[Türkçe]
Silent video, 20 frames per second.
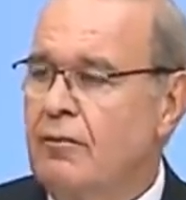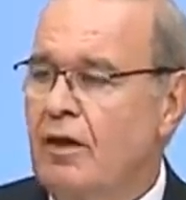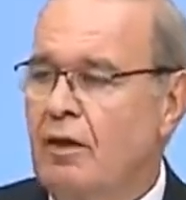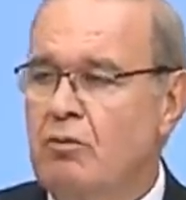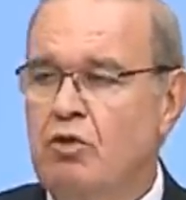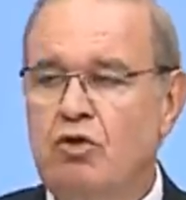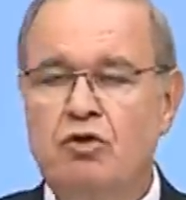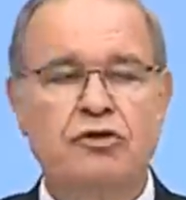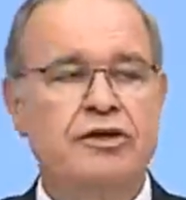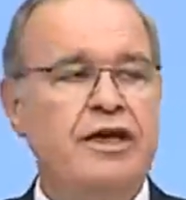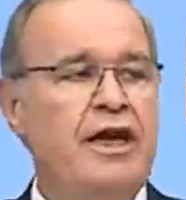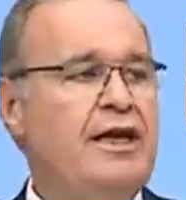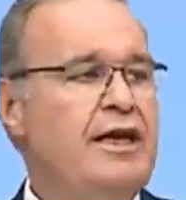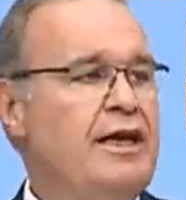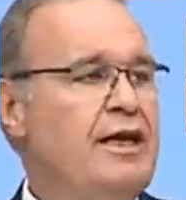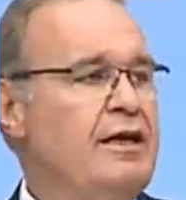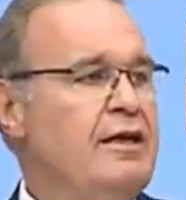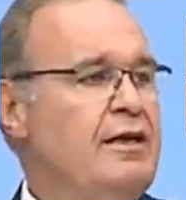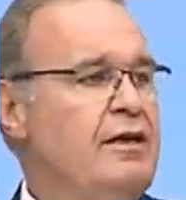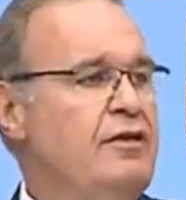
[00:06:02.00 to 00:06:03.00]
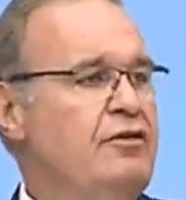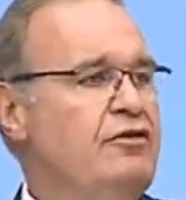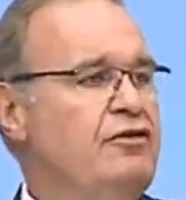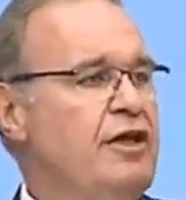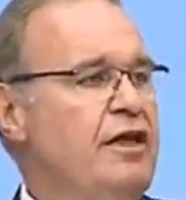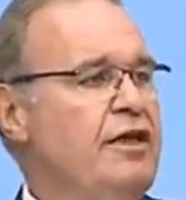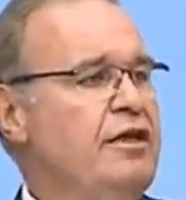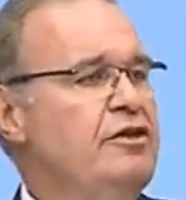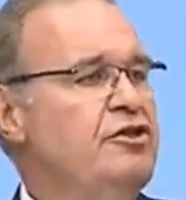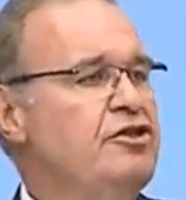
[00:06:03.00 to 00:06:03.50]
Bu ülkeyi
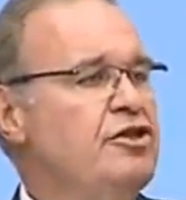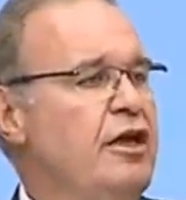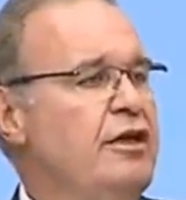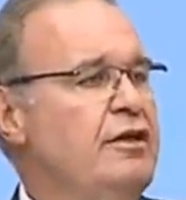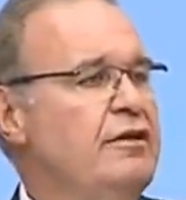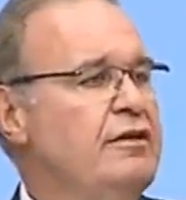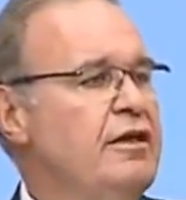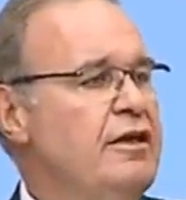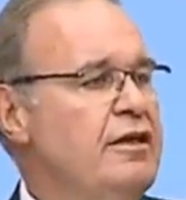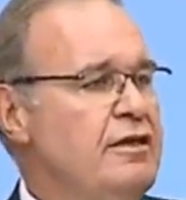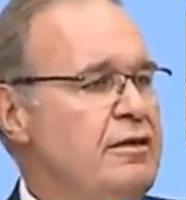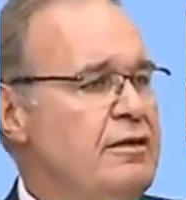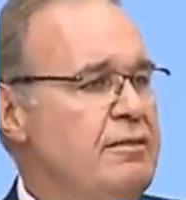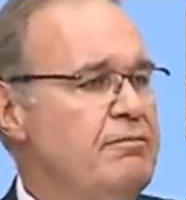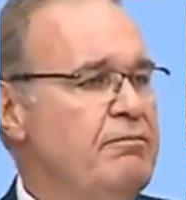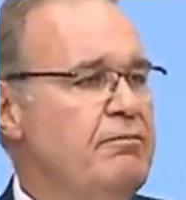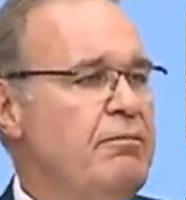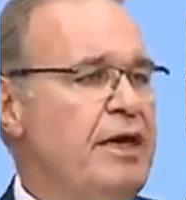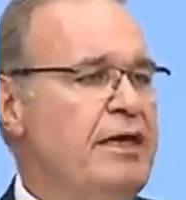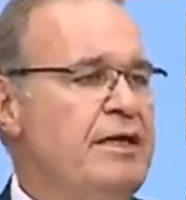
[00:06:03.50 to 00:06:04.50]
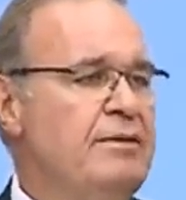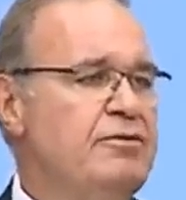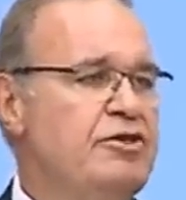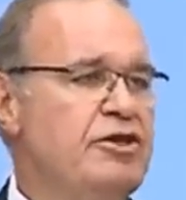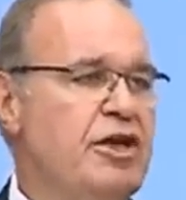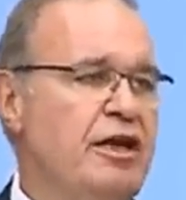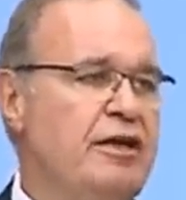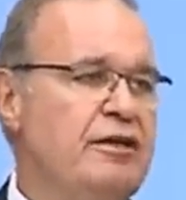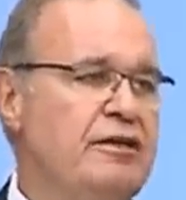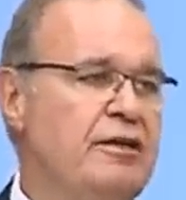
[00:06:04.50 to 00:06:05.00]
senin şehidin, benim
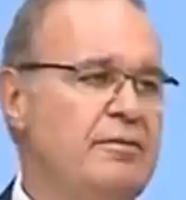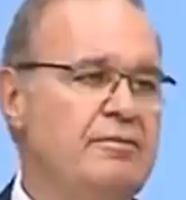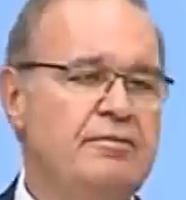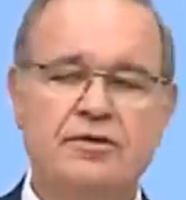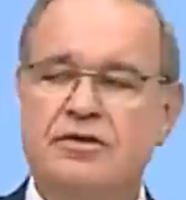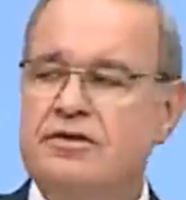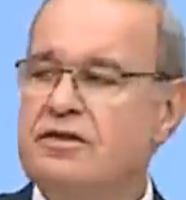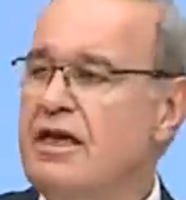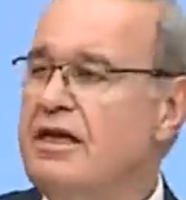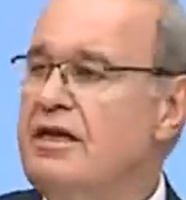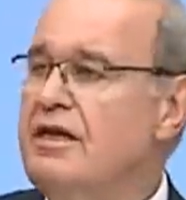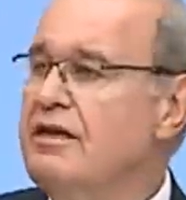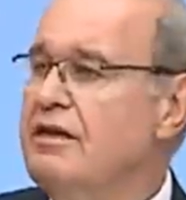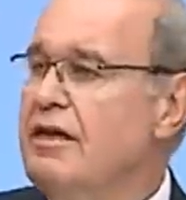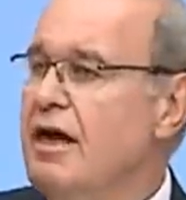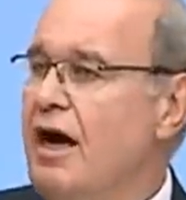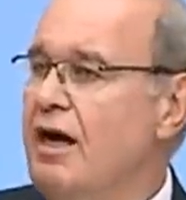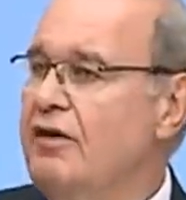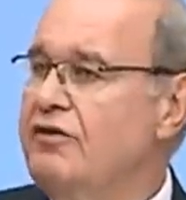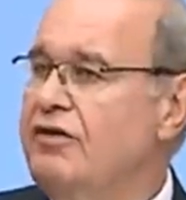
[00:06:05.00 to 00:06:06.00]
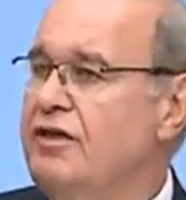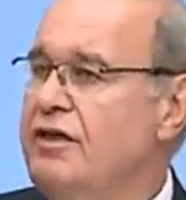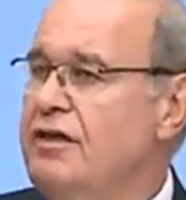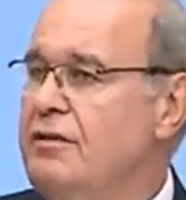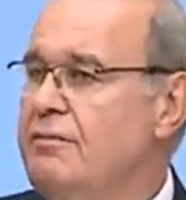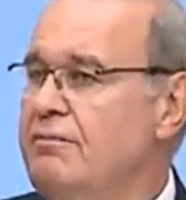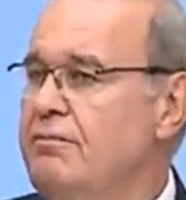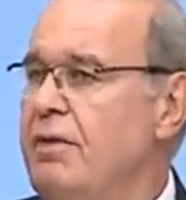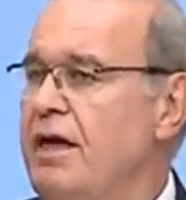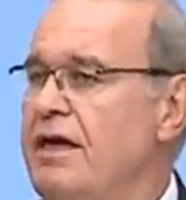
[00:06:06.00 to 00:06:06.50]
şehidim, senin
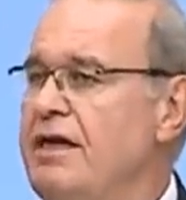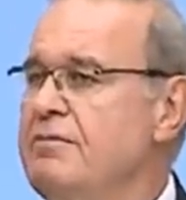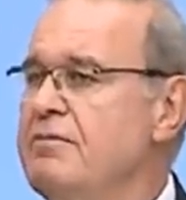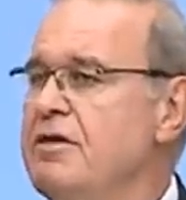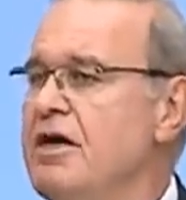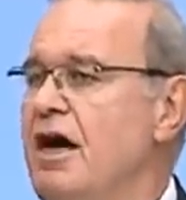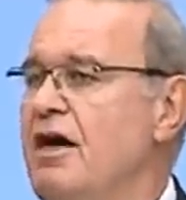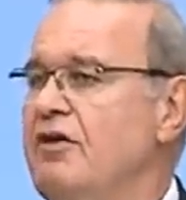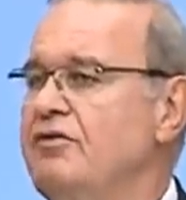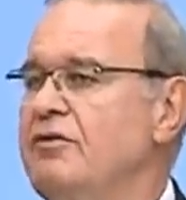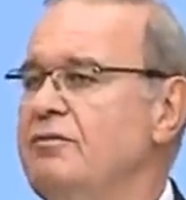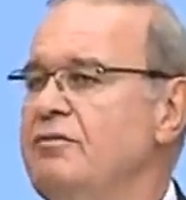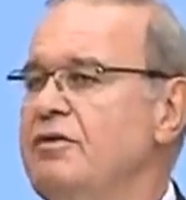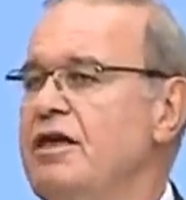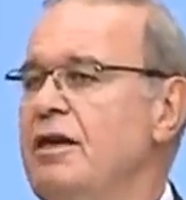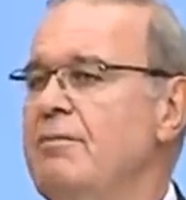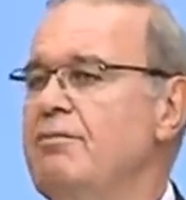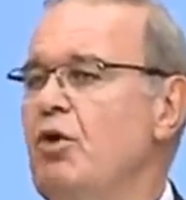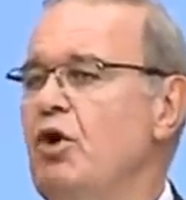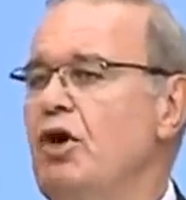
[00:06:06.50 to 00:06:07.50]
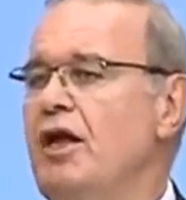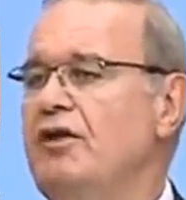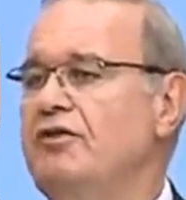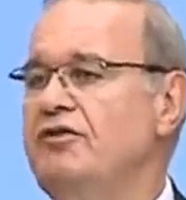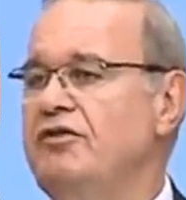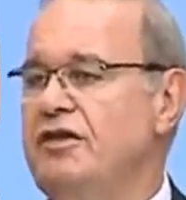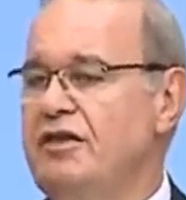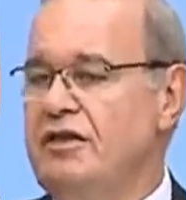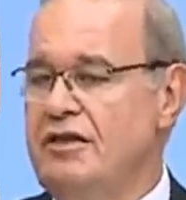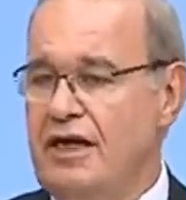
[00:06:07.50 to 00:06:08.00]
gazin, benim gazim diye bölen
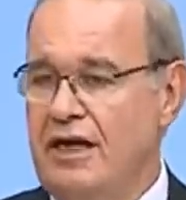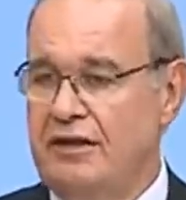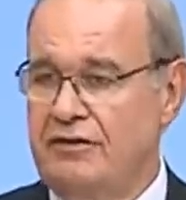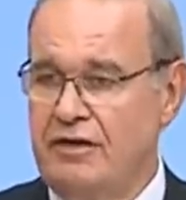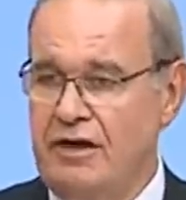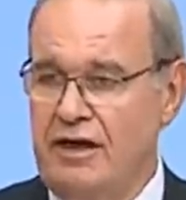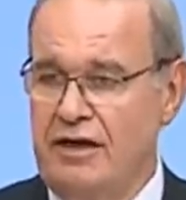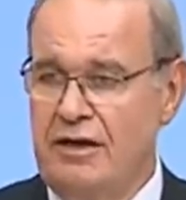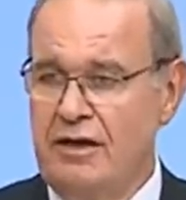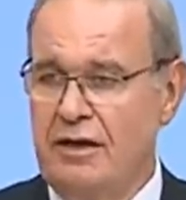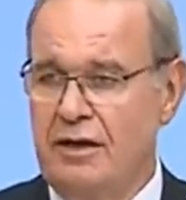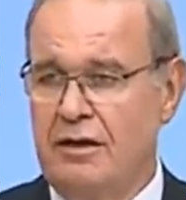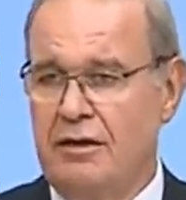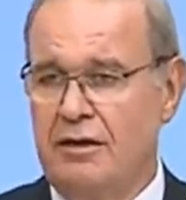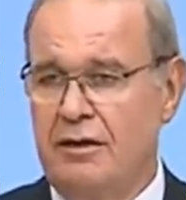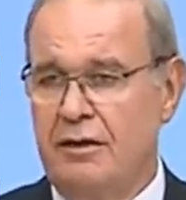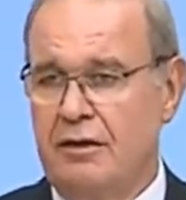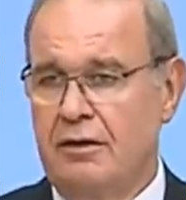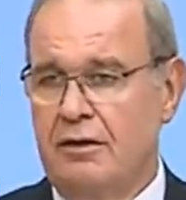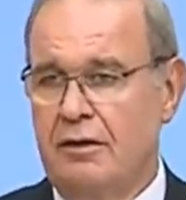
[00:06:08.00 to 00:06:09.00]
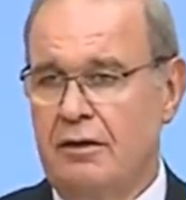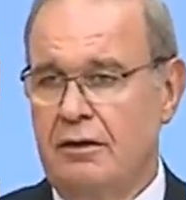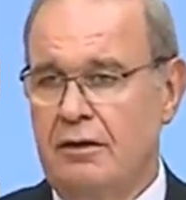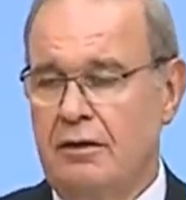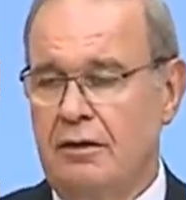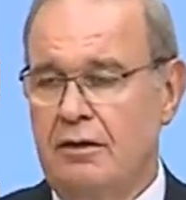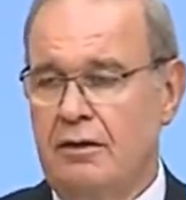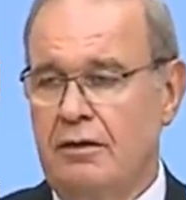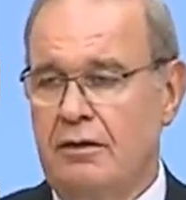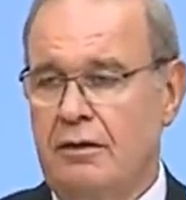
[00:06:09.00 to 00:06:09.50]
zihniyetin
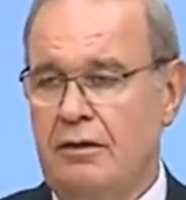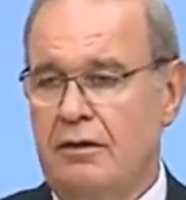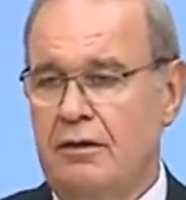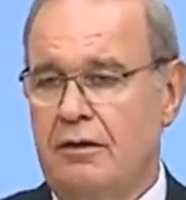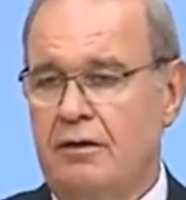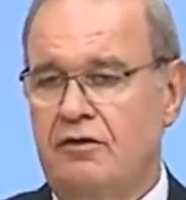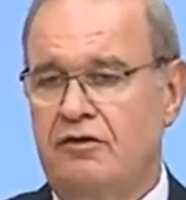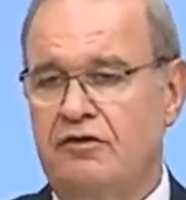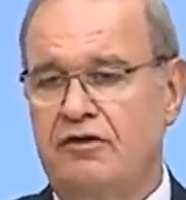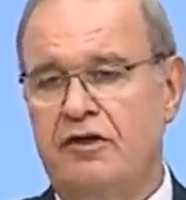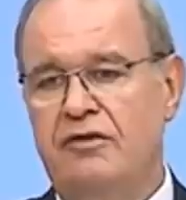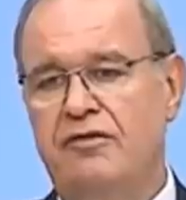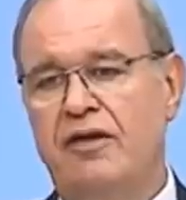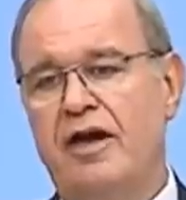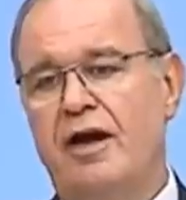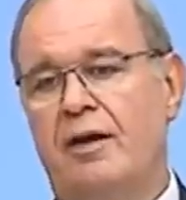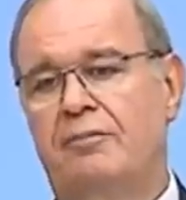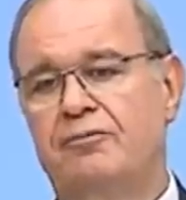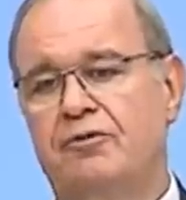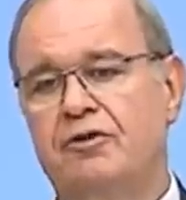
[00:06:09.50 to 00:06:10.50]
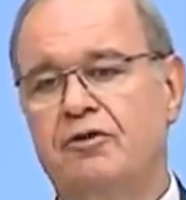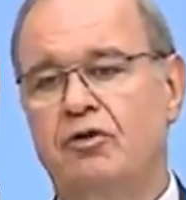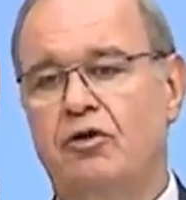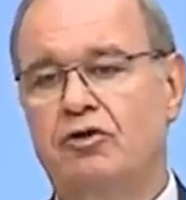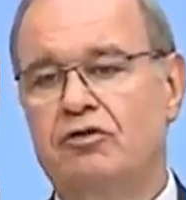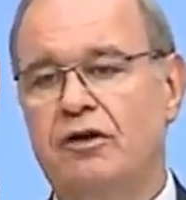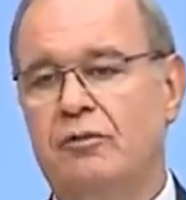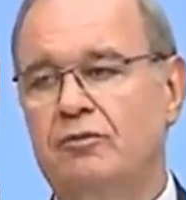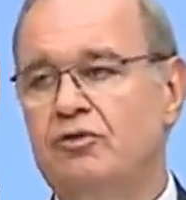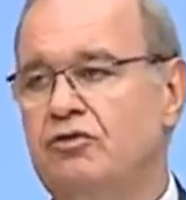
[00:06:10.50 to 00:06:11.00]
zirve yaptığı
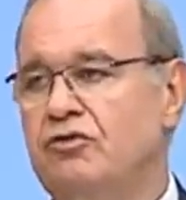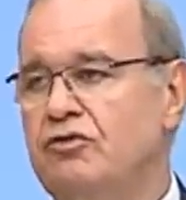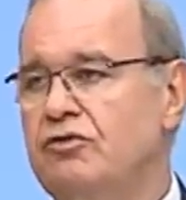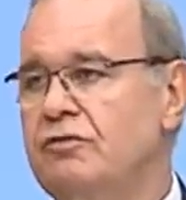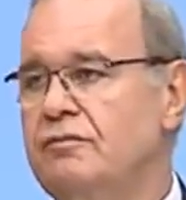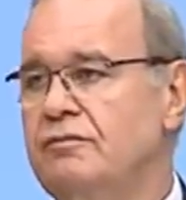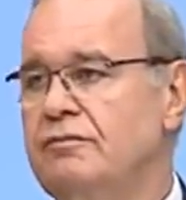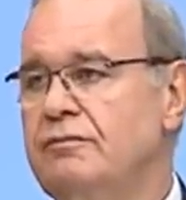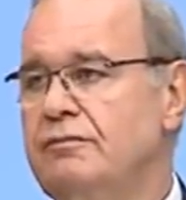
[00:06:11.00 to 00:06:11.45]
nokta budur.